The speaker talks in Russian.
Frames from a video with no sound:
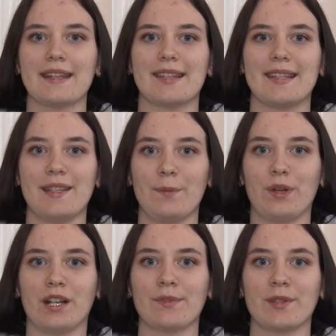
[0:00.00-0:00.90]
Затем
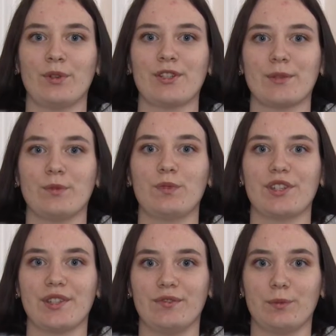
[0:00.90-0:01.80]
по комсомольскому
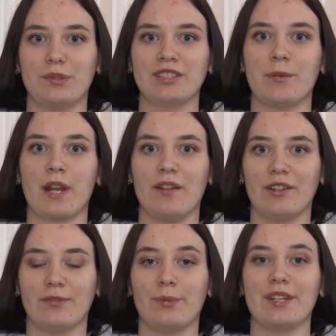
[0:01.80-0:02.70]
призыву был
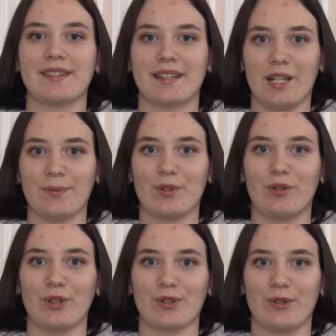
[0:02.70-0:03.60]
направлен в
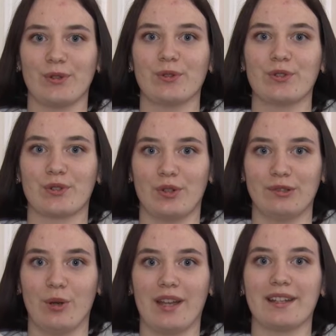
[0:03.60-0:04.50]
Борисоглебскую авиационную
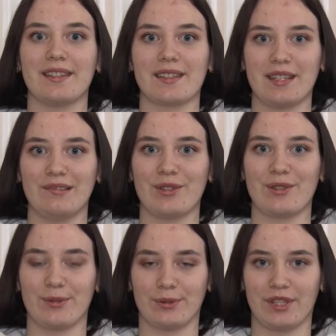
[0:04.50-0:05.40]
школу, где стал
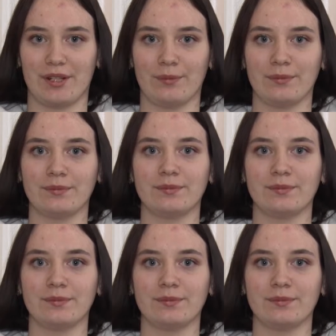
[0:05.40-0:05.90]
инструктором.